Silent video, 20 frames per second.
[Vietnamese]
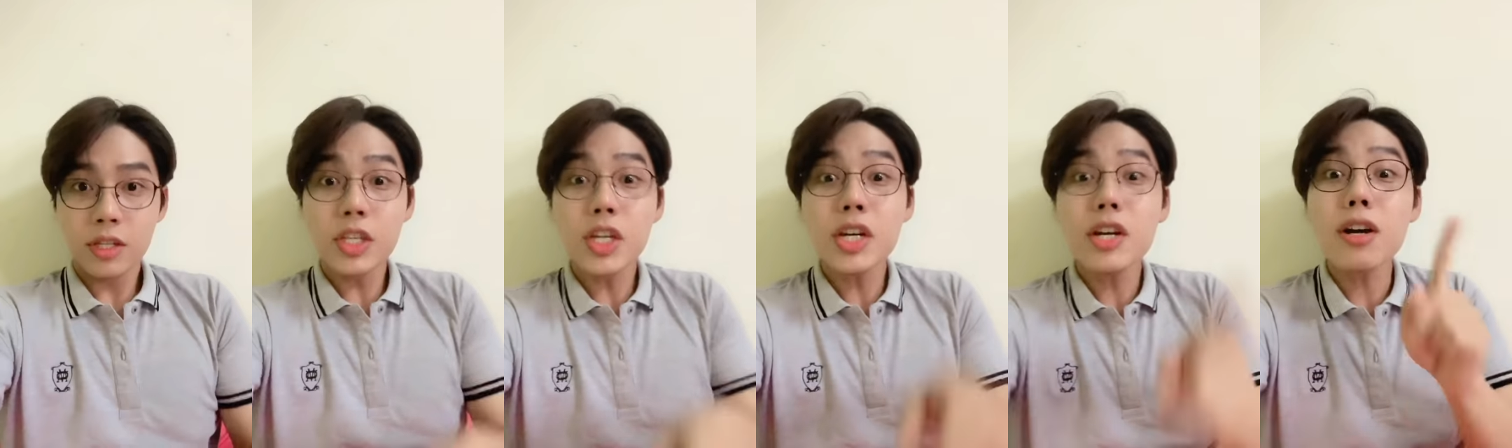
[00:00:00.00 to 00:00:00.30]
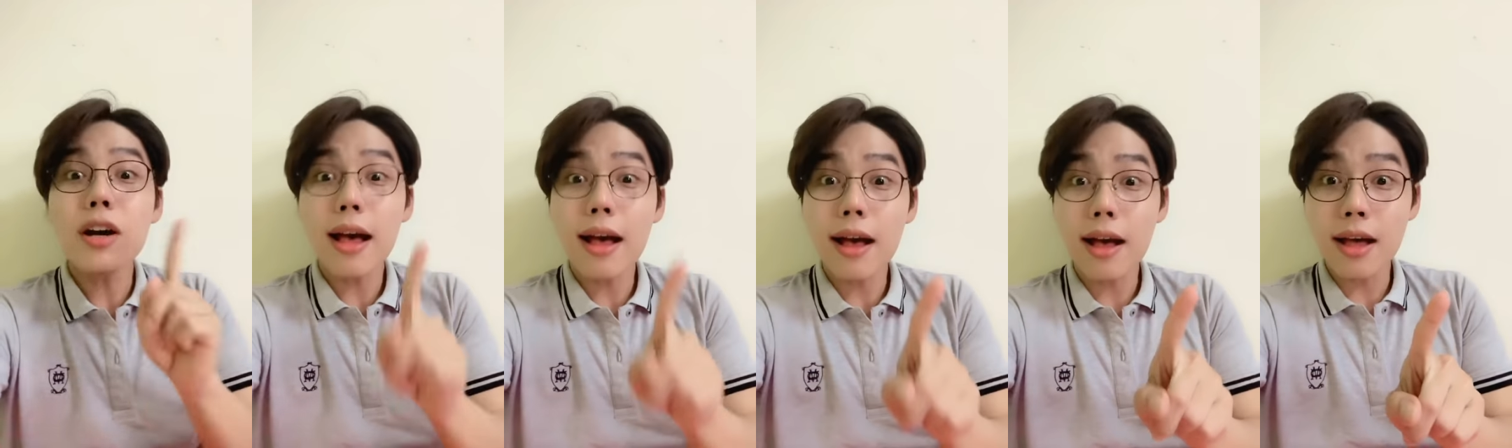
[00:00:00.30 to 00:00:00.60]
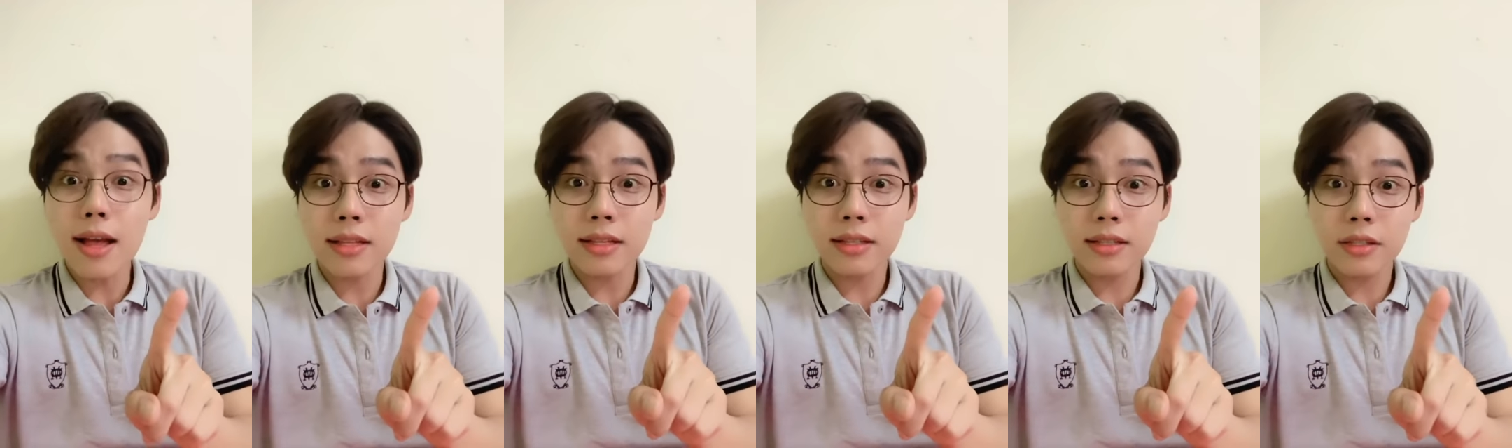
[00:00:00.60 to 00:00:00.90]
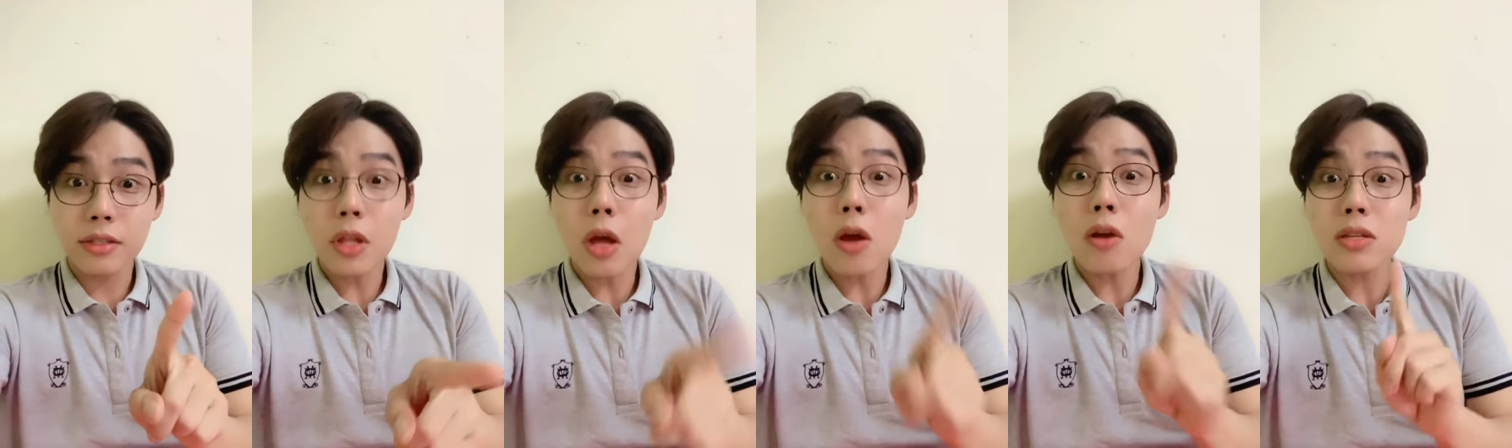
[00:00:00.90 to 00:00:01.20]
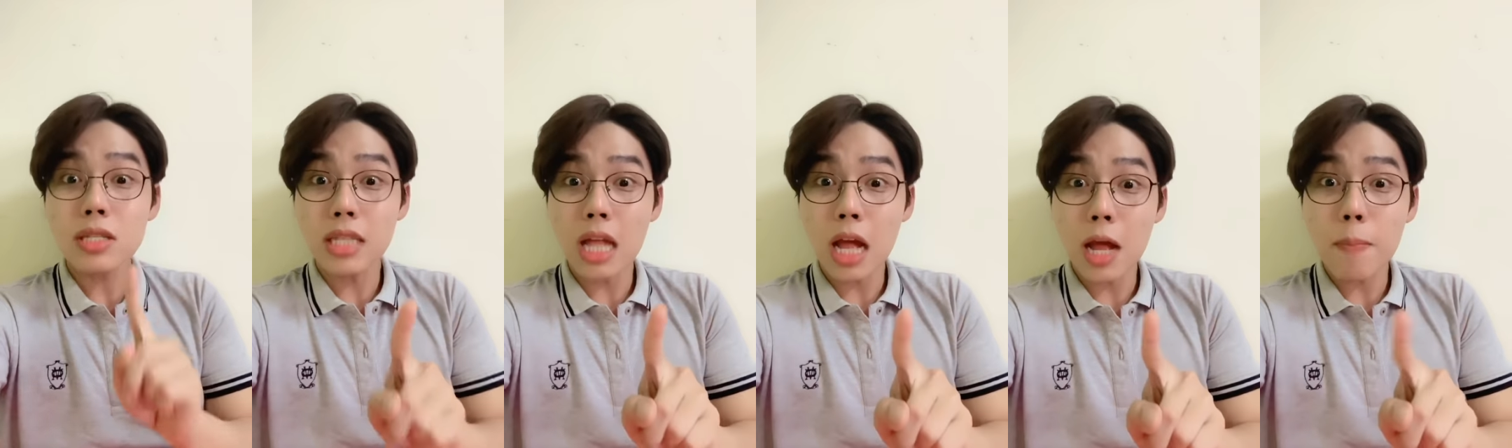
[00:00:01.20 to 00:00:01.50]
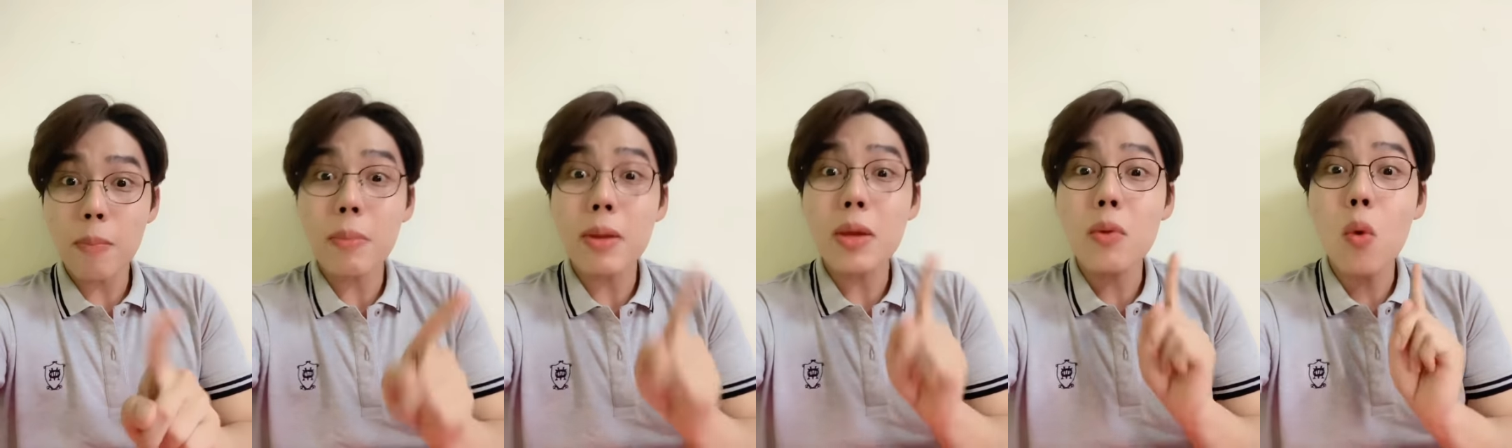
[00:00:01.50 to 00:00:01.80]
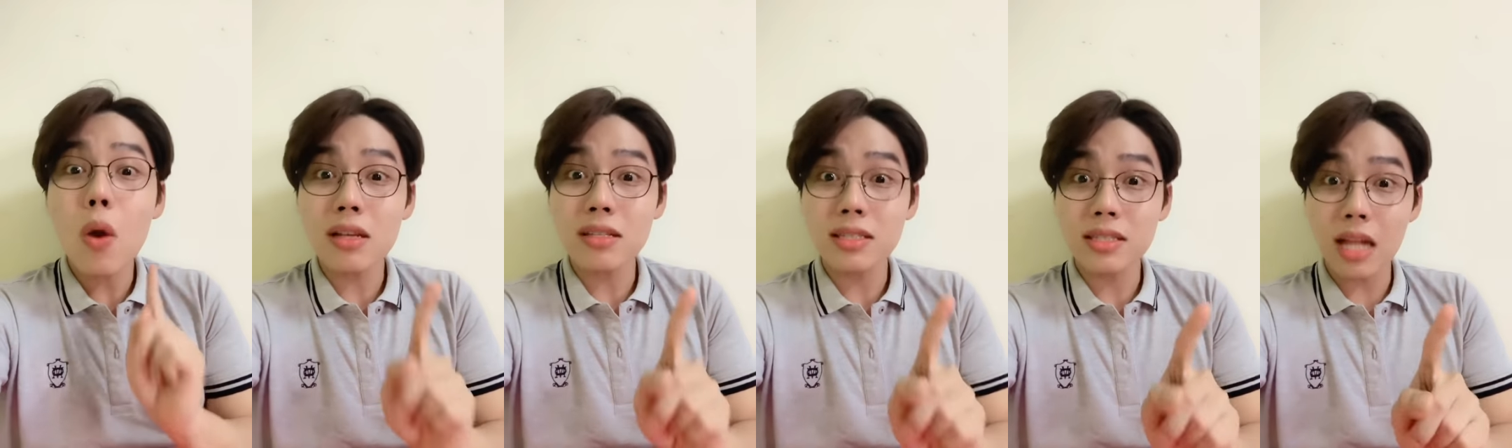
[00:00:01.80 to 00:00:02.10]
Chưa hết, don't stop baby
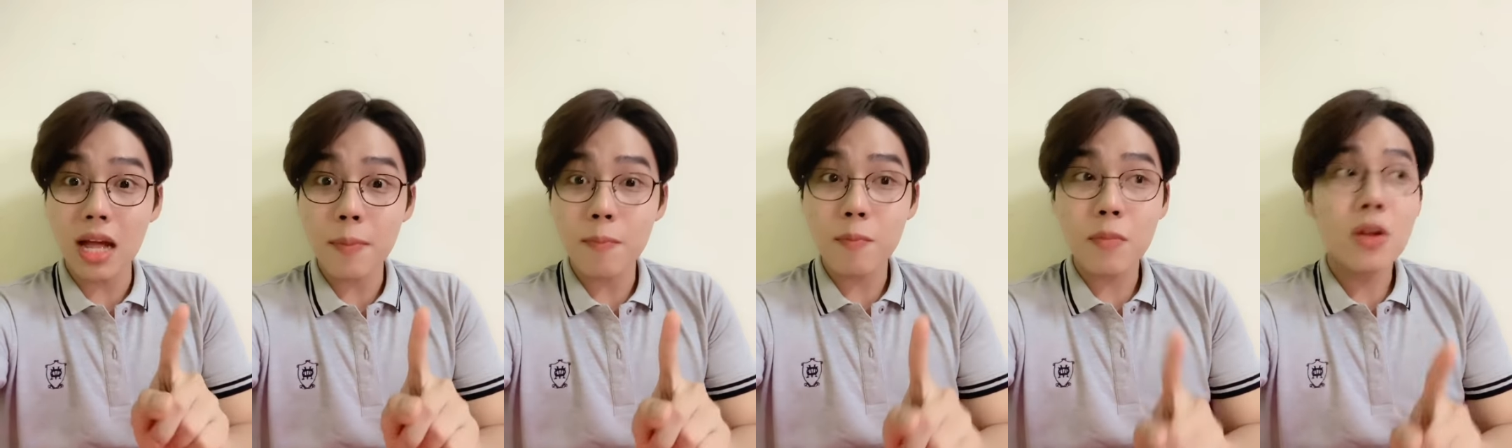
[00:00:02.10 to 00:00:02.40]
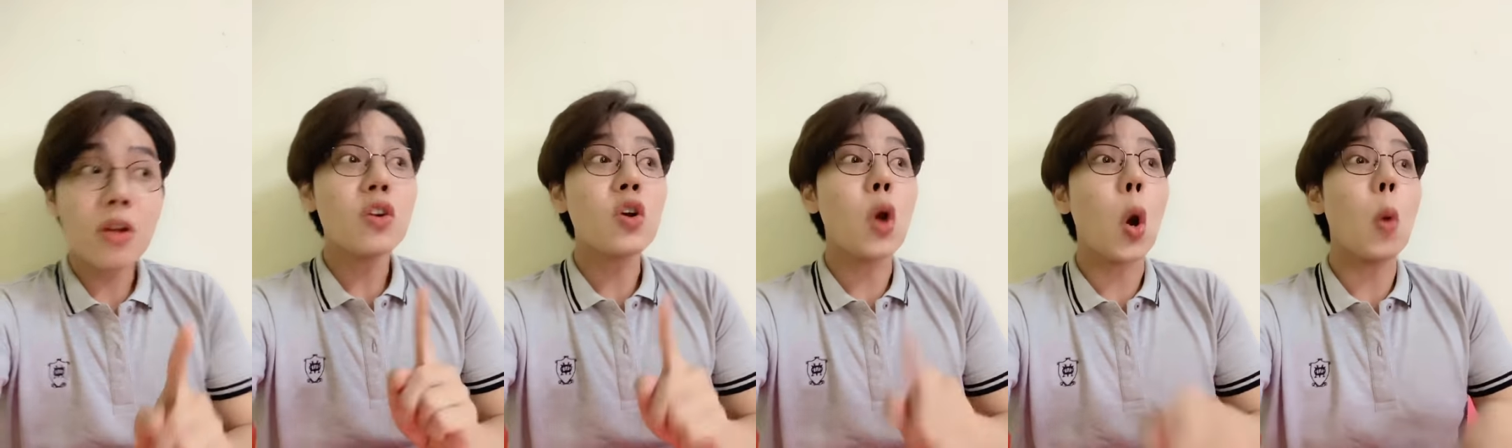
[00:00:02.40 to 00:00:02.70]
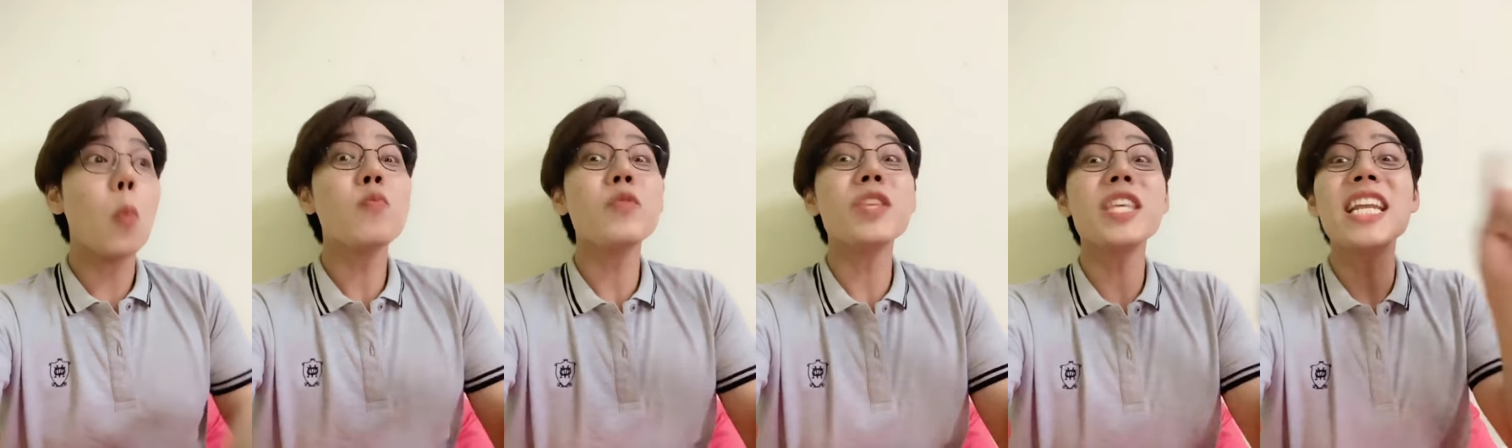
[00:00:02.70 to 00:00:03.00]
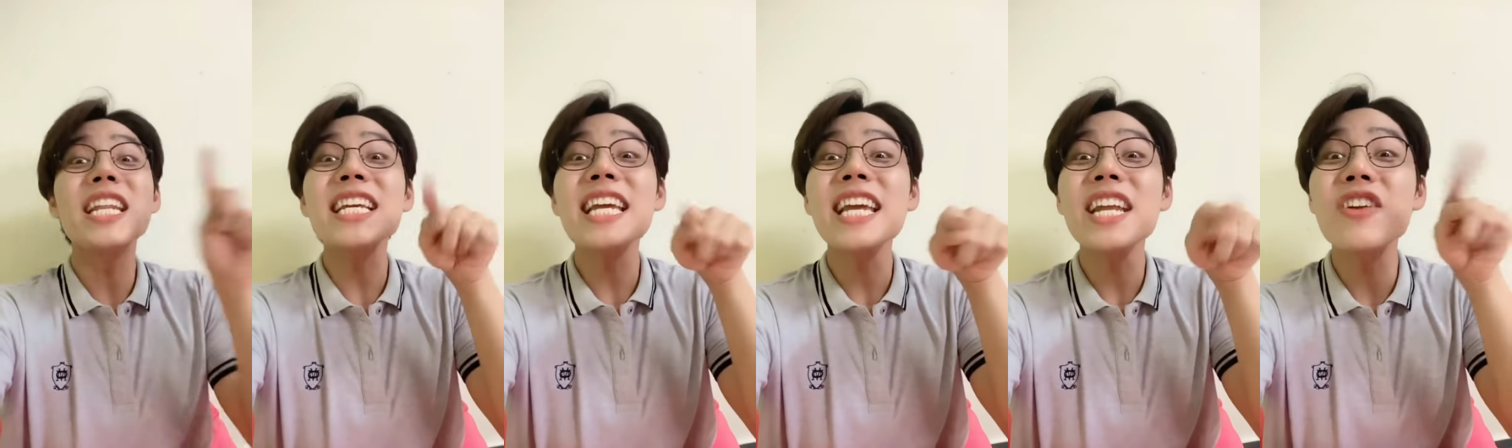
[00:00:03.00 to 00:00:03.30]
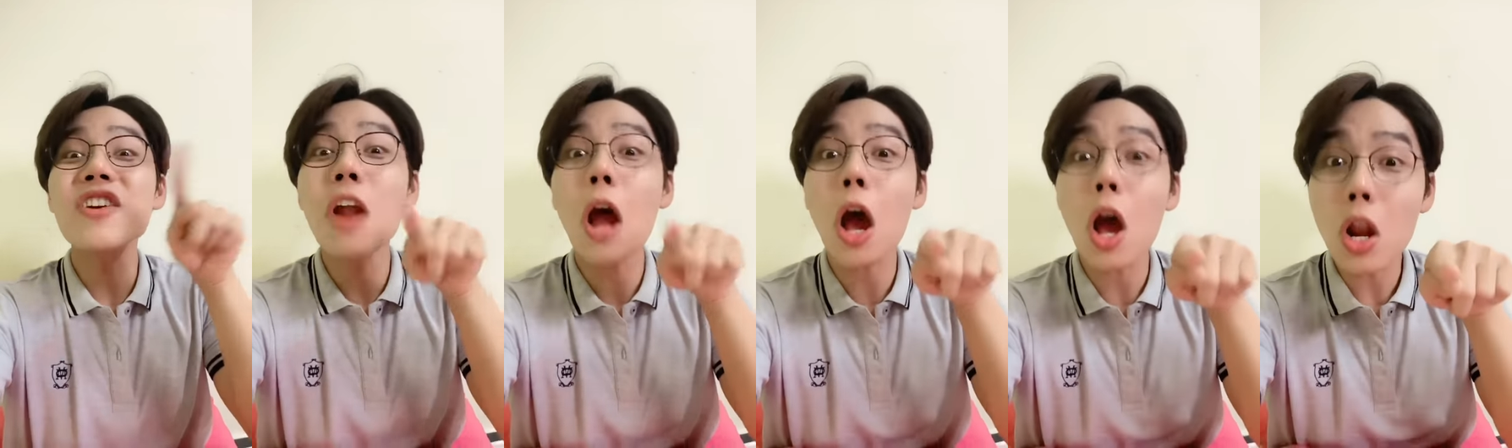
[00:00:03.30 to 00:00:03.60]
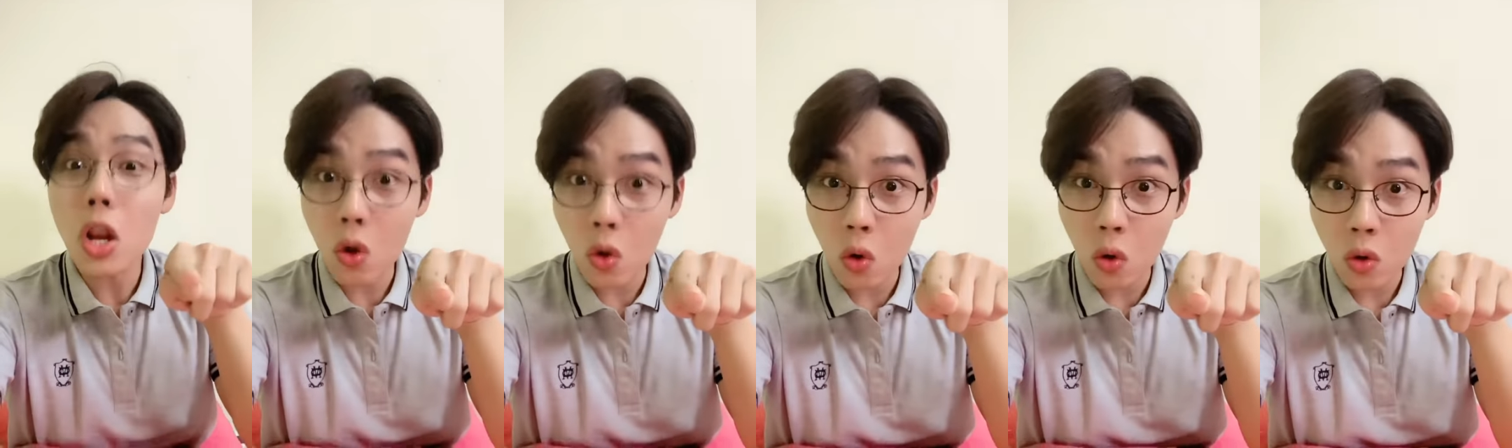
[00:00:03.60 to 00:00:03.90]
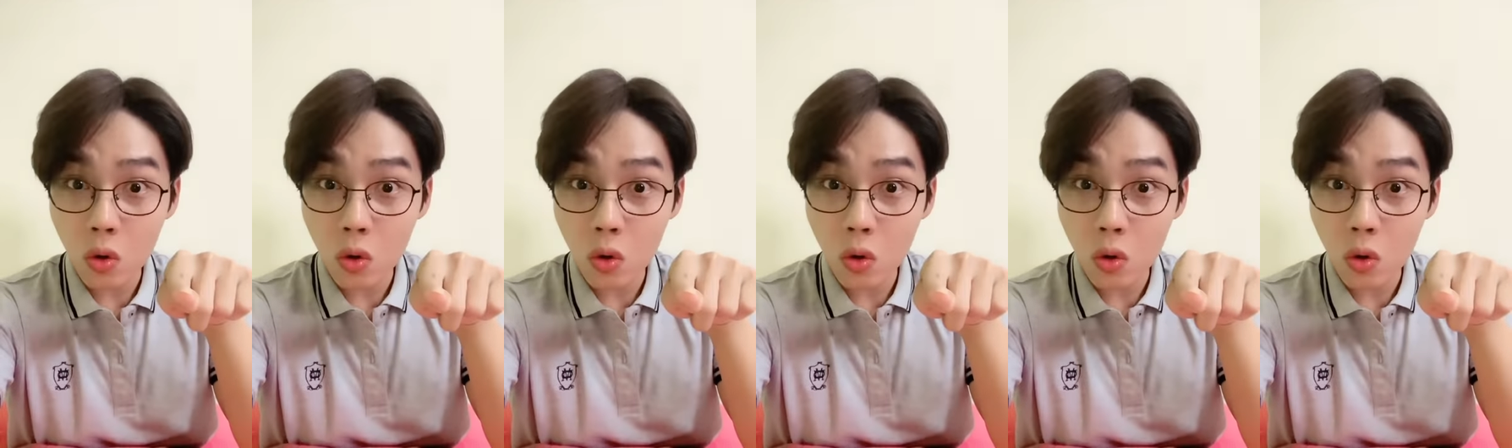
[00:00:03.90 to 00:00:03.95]
won't stop. Cũng chính cái đứa đó luôn.